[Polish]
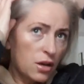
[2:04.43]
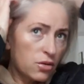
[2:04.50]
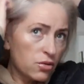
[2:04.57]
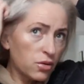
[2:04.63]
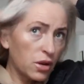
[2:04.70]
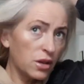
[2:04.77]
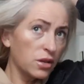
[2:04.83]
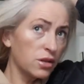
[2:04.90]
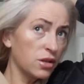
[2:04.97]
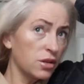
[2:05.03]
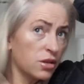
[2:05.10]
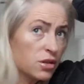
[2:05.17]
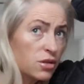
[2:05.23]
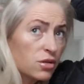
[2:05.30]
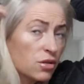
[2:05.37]
A tutaj
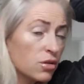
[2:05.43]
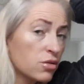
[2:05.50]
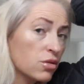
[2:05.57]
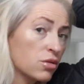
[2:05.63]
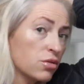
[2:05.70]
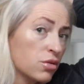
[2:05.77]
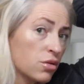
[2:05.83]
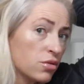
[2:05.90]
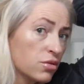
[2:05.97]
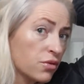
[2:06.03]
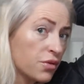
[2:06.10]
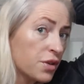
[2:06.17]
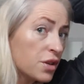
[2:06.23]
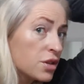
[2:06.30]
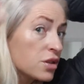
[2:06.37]
gdzieś jeszcze od
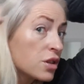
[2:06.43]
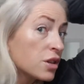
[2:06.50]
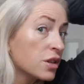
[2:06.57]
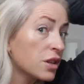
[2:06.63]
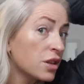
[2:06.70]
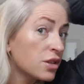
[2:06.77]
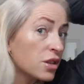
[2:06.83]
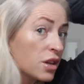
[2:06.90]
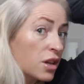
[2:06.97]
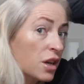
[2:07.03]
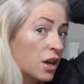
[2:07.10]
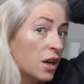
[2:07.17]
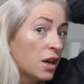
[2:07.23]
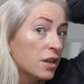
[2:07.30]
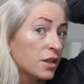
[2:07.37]
odrostów, jeszcze inaczej.
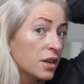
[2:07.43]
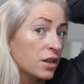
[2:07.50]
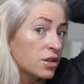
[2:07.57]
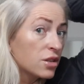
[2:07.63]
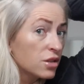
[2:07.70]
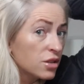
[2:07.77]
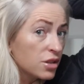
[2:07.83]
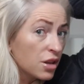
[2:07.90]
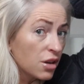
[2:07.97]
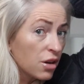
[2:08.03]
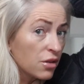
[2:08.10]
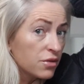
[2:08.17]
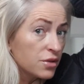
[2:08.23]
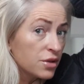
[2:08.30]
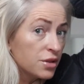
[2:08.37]
Także dzisiaj,
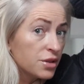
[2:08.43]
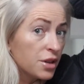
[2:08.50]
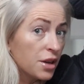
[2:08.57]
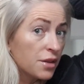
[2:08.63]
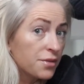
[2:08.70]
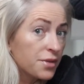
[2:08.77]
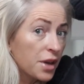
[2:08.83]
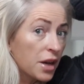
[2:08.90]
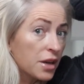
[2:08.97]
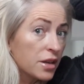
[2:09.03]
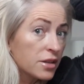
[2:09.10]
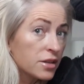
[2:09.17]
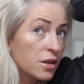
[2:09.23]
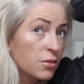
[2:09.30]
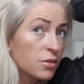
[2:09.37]
o widzicie,
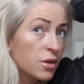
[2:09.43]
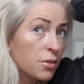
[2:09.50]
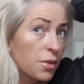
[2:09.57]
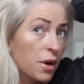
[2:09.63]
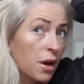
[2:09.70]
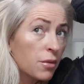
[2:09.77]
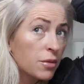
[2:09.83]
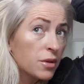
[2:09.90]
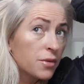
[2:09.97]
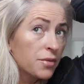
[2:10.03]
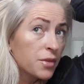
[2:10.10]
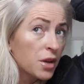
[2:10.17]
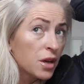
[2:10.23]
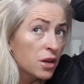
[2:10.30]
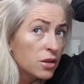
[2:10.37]
takie ciemne plamy.
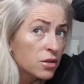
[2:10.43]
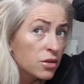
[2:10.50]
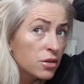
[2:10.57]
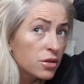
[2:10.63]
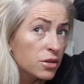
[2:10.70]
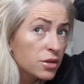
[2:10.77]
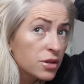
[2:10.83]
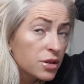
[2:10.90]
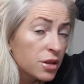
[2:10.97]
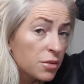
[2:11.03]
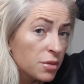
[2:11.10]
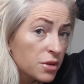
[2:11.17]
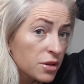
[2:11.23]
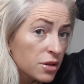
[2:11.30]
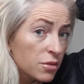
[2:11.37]
No i
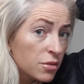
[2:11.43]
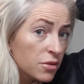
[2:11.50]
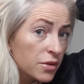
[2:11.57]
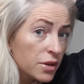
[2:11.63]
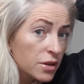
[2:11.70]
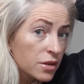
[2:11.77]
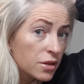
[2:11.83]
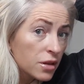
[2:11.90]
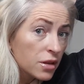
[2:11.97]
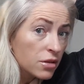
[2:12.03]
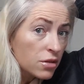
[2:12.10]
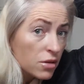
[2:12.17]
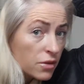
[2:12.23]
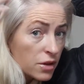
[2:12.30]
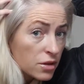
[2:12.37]
dzisiaj będziemy właśnie
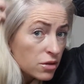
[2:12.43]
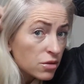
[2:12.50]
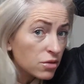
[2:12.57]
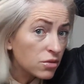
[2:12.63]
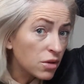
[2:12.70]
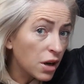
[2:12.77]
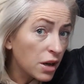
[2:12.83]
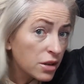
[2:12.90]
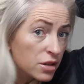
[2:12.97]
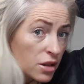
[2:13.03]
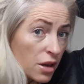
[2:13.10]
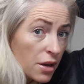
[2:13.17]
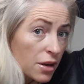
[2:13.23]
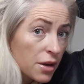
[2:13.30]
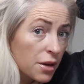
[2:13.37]
ratować to,
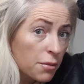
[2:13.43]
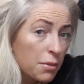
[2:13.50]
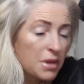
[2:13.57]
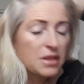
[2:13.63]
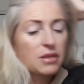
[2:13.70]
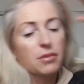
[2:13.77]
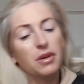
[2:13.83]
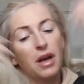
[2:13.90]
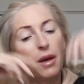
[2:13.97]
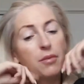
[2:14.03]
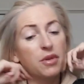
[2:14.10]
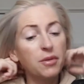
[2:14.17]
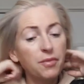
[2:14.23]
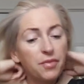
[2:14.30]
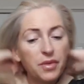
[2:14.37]
słuchajcie, e,
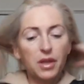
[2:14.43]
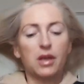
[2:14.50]
pasemkami.